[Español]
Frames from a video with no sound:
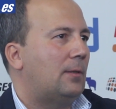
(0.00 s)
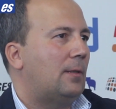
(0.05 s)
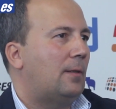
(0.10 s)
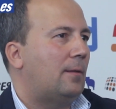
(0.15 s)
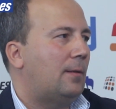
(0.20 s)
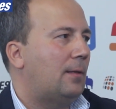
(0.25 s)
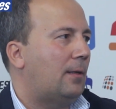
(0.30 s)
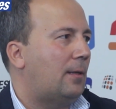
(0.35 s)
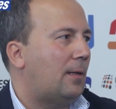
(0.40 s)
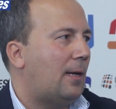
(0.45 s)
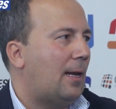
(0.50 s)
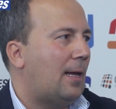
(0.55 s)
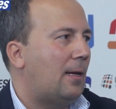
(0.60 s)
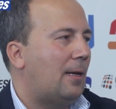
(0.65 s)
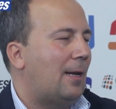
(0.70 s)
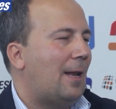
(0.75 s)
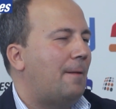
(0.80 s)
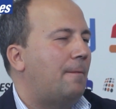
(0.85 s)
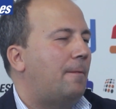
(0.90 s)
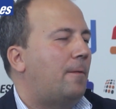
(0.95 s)
Es decir,
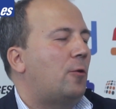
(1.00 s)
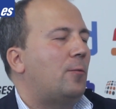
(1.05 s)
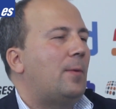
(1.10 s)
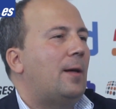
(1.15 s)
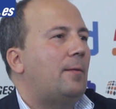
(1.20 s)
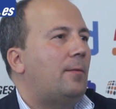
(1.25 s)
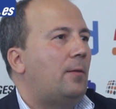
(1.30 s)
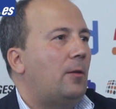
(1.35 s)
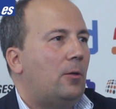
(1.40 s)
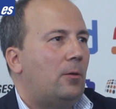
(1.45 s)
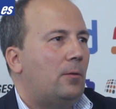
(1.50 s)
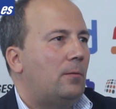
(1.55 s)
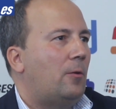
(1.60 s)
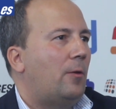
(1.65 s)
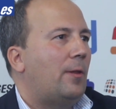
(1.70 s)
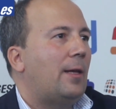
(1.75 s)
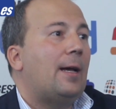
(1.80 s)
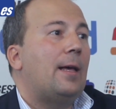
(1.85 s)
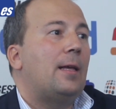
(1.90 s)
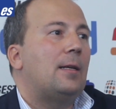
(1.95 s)
la, información
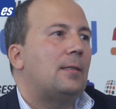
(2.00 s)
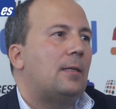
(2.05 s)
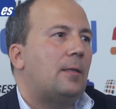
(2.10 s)
no deja de